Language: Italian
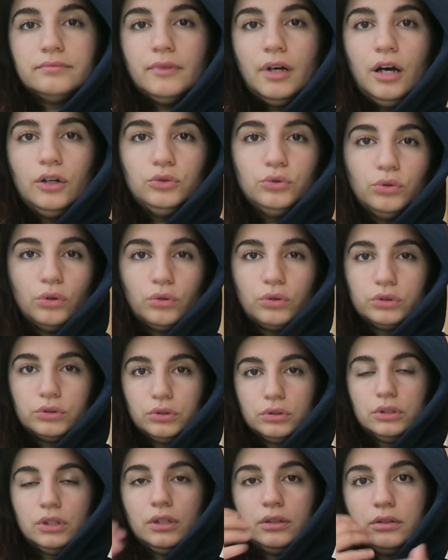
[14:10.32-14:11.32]
adoro
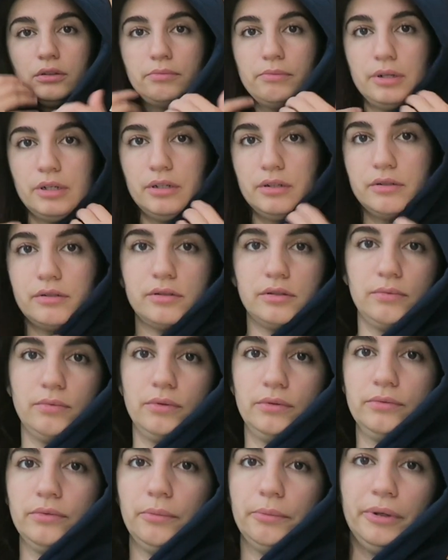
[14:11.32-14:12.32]
questo set,
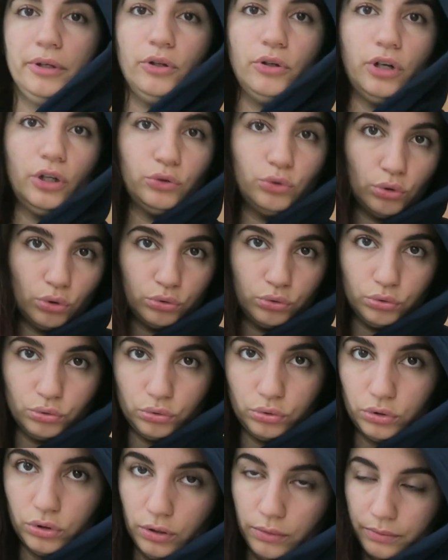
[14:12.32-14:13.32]
bellissimo, vabbè io li adoro
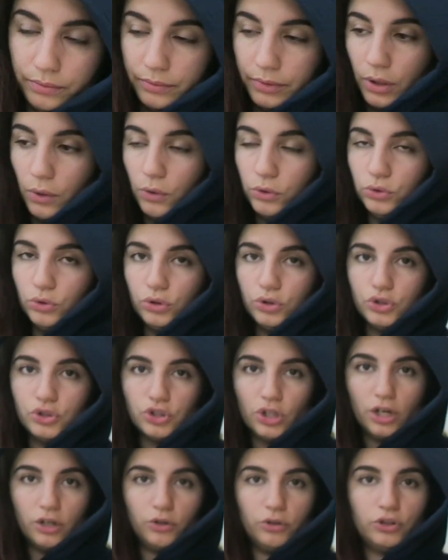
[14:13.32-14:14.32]
tutti, perché quando li
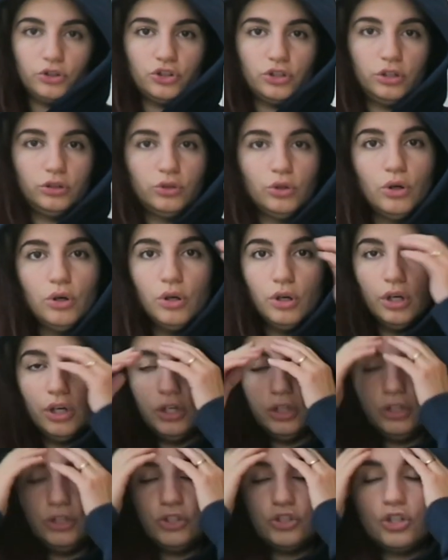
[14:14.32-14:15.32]
scelgo li scelgo
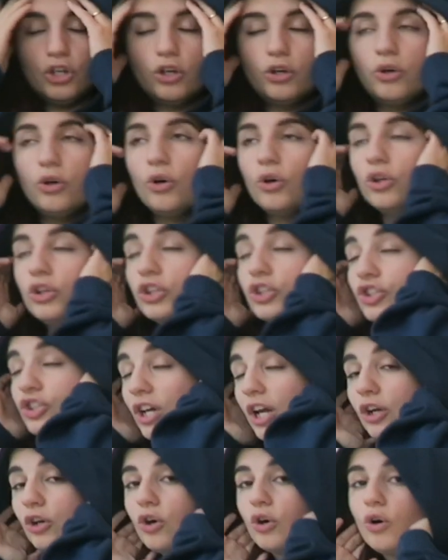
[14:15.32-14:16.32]
li scelgo, li
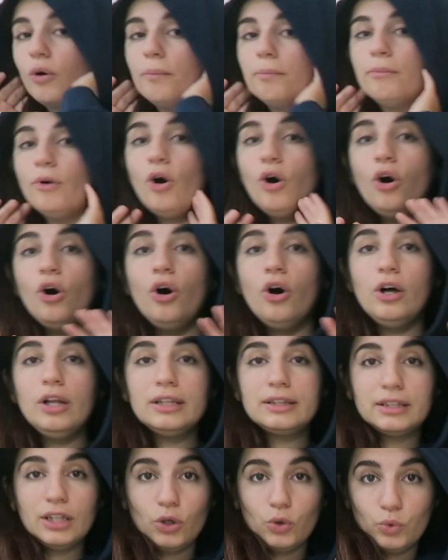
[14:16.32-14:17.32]
scelgo con
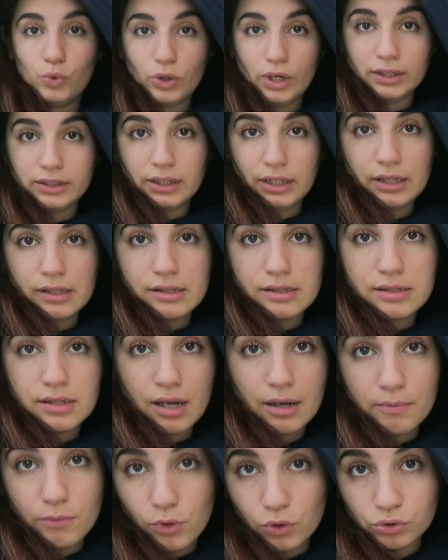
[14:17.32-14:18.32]
molta
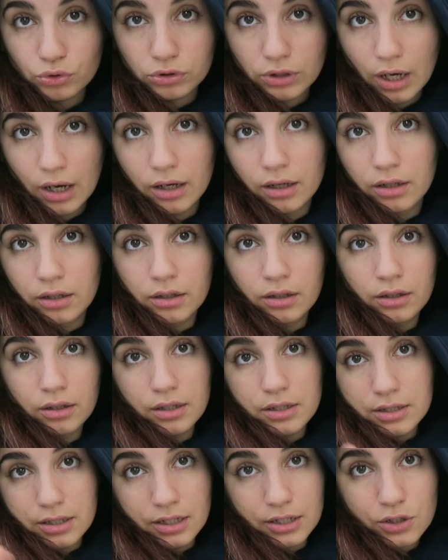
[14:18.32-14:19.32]
accuratezza in modo da
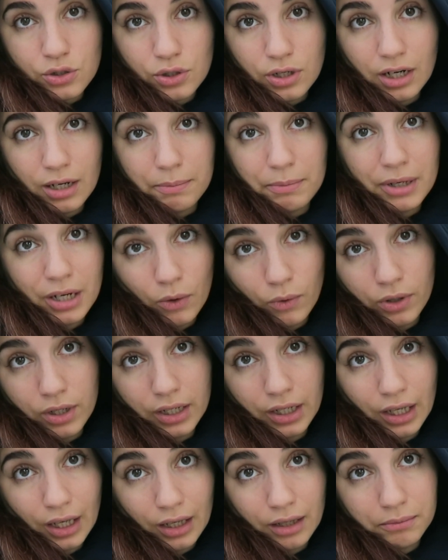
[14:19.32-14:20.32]
selezionare bene
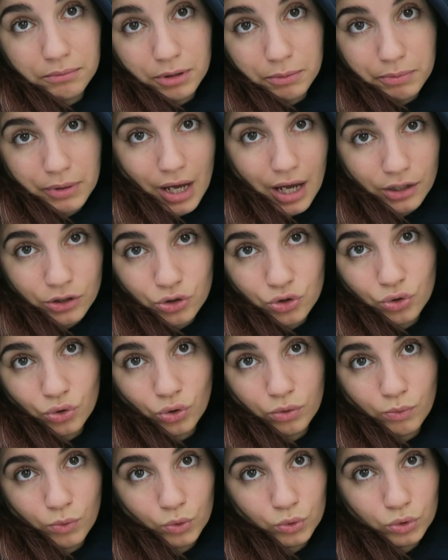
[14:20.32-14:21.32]
quelli che mi
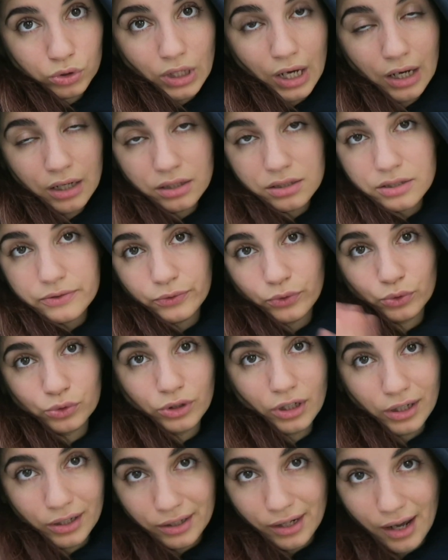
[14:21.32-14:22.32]
piacciono in modo da
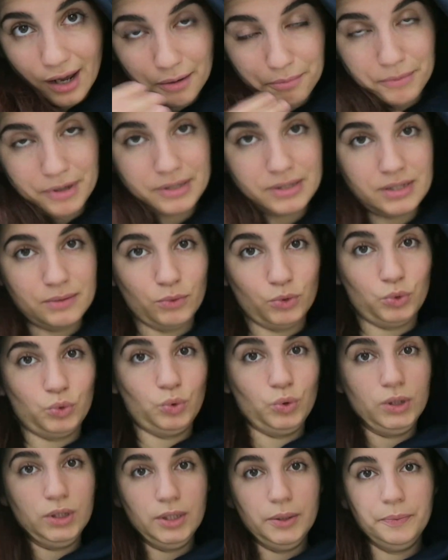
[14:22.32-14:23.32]
sfruttarli al massimo
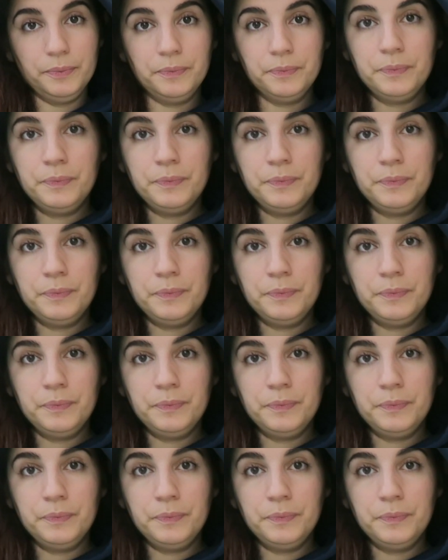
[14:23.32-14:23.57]
tutti